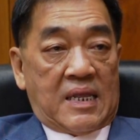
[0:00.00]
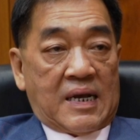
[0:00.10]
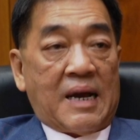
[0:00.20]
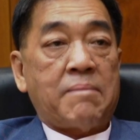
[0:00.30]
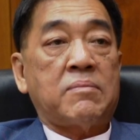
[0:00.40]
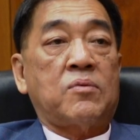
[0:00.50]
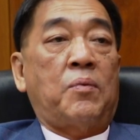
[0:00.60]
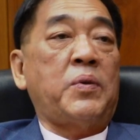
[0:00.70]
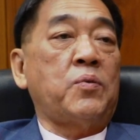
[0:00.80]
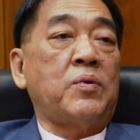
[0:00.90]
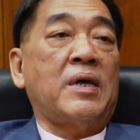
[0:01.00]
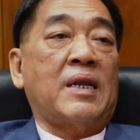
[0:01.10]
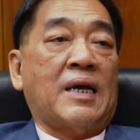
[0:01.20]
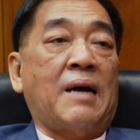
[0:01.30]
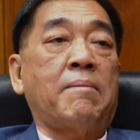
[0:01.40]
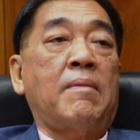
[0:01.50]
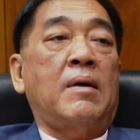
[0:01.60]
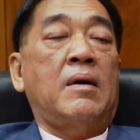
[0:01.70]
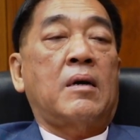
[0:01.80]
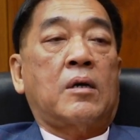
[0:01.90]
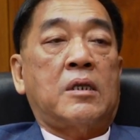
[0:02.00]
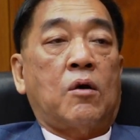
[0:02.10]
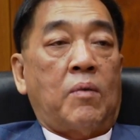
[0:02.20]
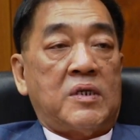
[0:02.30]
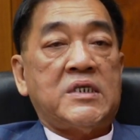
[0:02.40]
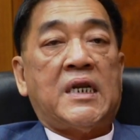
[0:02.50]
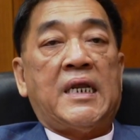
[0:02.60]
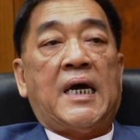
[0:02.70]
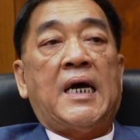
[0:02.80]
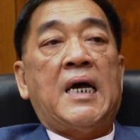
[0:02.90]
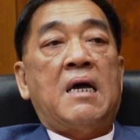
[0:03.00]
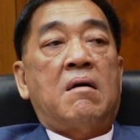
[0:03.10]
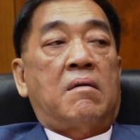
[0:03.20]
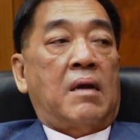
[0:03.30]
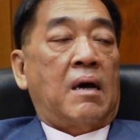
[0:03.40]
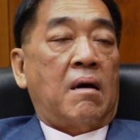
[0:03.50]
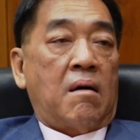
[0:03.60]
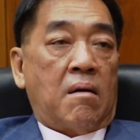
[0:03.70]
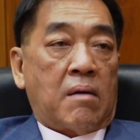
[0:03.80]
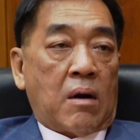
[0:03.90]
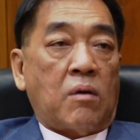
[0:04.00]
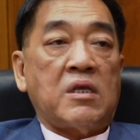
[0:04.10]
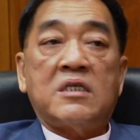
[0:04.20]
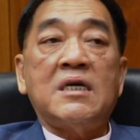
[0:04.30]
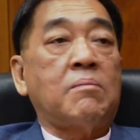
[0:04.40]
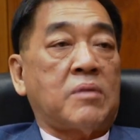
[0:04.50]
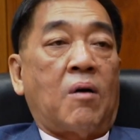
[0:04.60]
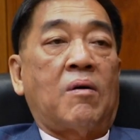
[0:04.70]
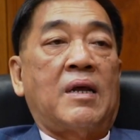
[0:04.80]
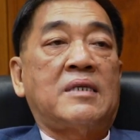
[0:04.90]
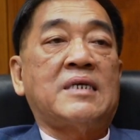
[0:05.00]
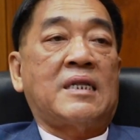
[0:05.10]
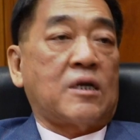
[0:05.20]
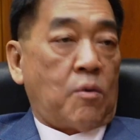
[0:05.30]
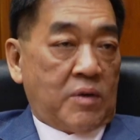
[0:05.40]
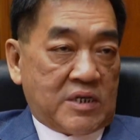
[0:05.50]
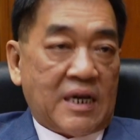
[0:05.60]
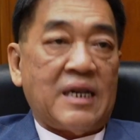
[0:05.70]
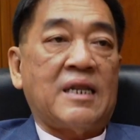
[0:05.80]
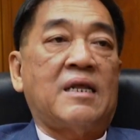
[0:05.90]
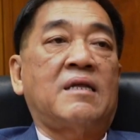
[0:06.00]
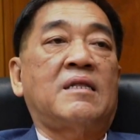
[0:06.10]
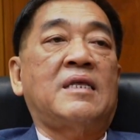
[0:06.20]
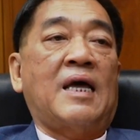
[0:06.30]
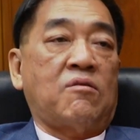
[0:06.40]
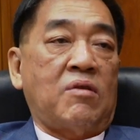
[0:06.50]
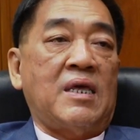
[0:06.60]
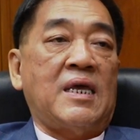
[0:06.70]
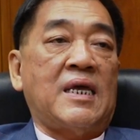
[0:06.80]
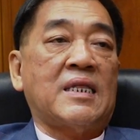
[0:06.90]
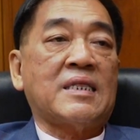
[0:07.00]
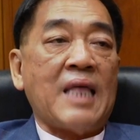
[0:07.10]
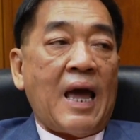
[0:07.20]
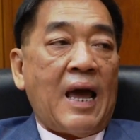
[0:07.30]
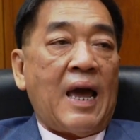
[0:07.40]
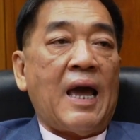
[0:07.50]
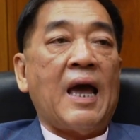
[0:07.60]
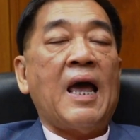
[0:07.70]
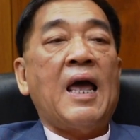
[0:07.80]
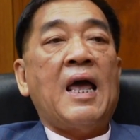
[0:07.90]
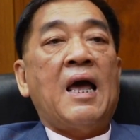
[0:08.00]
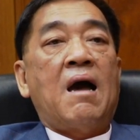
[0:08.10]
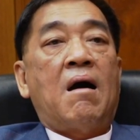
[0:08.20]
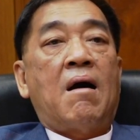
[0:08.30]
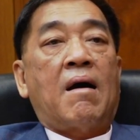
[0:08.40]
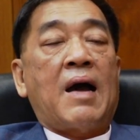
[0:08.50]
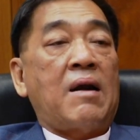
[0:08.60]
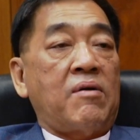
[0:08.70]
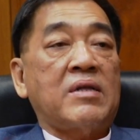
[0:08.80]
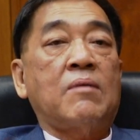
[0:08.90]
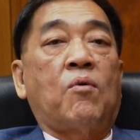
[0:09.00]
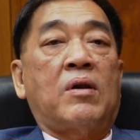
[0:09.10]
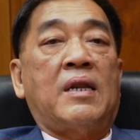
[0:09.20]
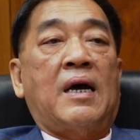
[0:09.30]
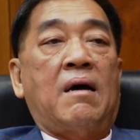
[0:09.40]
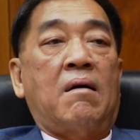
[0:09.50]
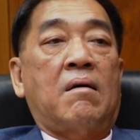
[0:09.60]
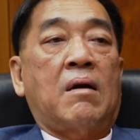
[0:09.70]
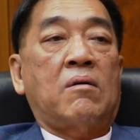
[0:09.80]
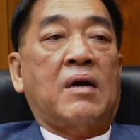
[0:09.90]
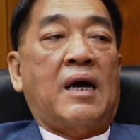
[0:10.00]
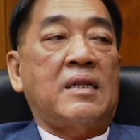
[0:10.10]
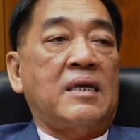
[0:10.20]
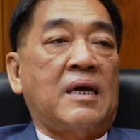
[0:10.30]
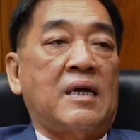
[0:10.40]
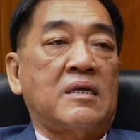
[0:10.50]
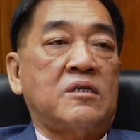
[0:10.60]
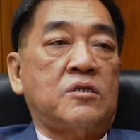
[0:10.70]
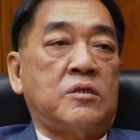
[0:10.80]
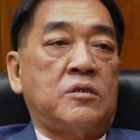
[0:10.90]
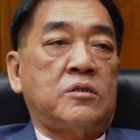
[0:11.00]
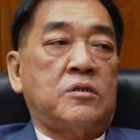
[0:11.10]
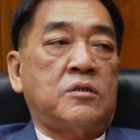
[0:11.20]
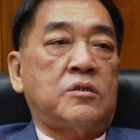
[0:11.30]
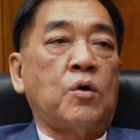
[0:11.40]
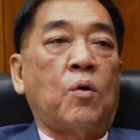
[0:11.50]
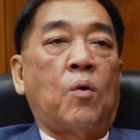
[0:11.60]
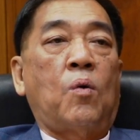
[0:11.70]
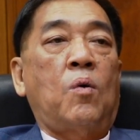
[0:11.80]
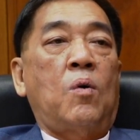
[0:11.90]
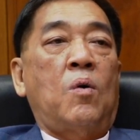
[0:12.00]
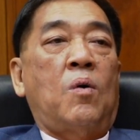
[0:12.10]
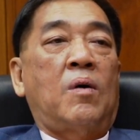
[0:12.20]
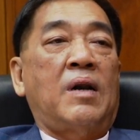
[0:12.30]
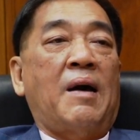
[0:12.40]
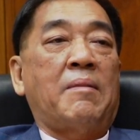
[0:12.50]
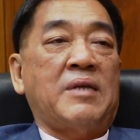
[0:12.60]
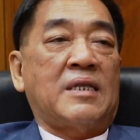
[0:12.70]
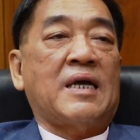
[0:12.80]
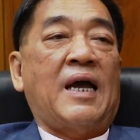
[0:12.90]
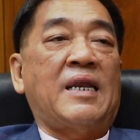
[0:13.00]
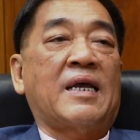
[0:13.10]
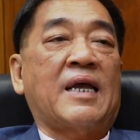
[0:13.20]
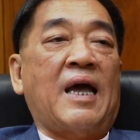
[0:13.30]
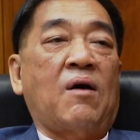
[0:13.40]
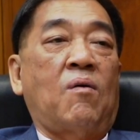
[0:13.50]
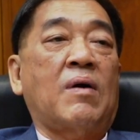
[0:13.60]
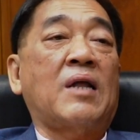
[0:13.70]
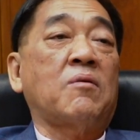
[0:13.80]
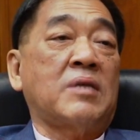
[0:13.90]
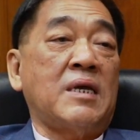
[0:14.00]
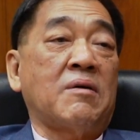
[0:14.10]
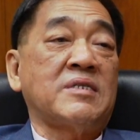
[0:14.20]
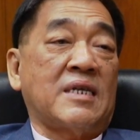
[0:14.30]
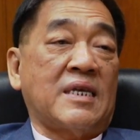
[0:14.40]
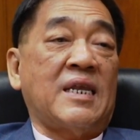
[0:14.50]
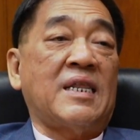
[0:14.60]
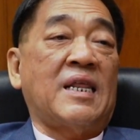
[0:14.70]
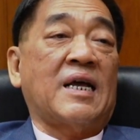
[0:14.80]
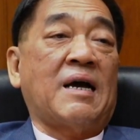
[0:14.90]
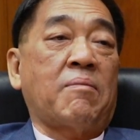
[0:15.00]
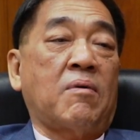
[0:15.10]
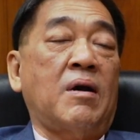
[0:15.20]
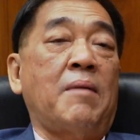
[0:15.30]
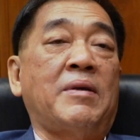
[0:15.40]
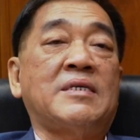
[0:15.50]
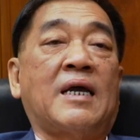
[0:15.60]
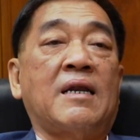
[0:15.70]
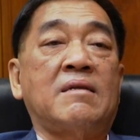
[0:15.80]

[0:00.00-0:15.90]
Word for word: นะครับหรือยูเนี่ยนะครับที่ Convention เนี่ยแล้วเราก็จะเชื่อมต่อเลยจัดที่ Convention ที่ Attorney แต่งานเลี้ยงทั้งหมดเนี่ยเราต้องการที่จะโชว์นะประเทศไทยในแง่ของการท่องเที่ยวเศรษฐกิจนะครับก็เลยไปจัด